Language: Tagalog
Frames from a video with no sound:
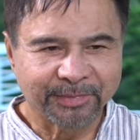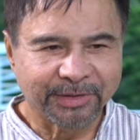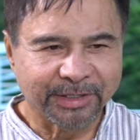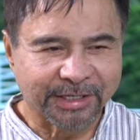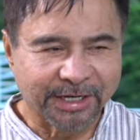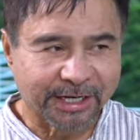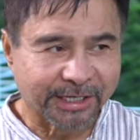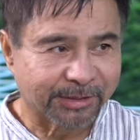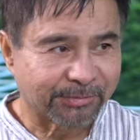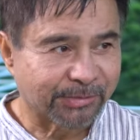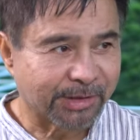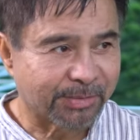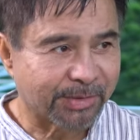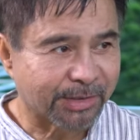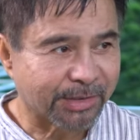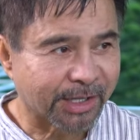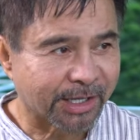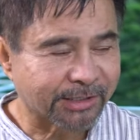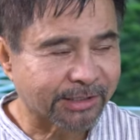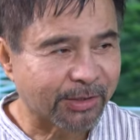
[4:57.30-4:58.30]

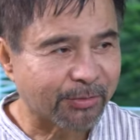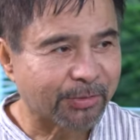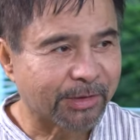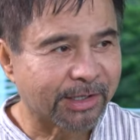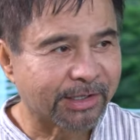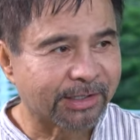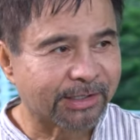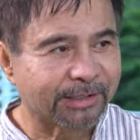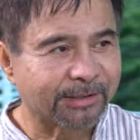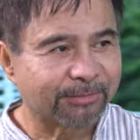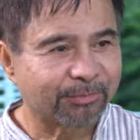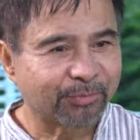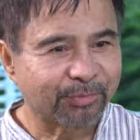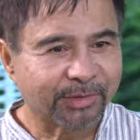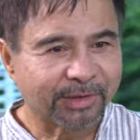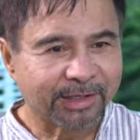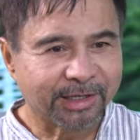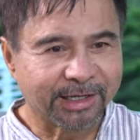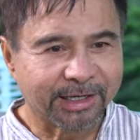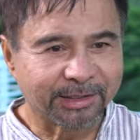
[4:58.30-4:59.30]
nararamdaman sa katawan
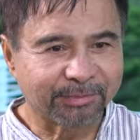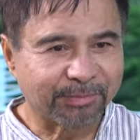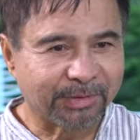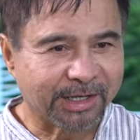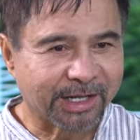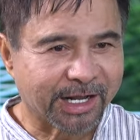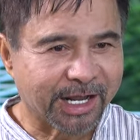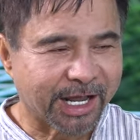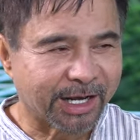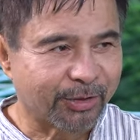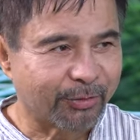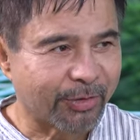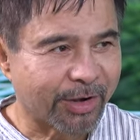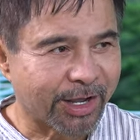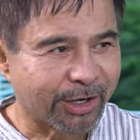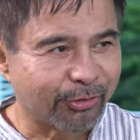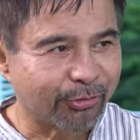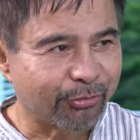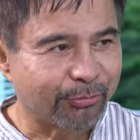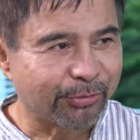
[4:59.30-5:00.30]
at
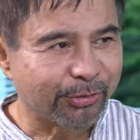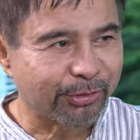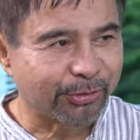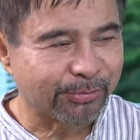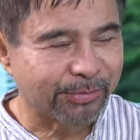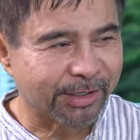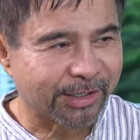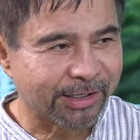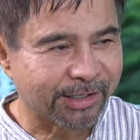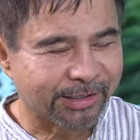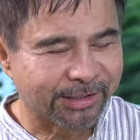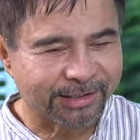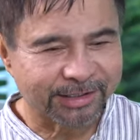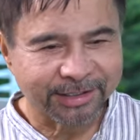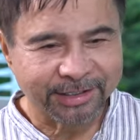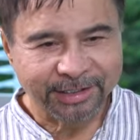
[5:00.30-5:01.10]
pinagalo-halo mo yung mga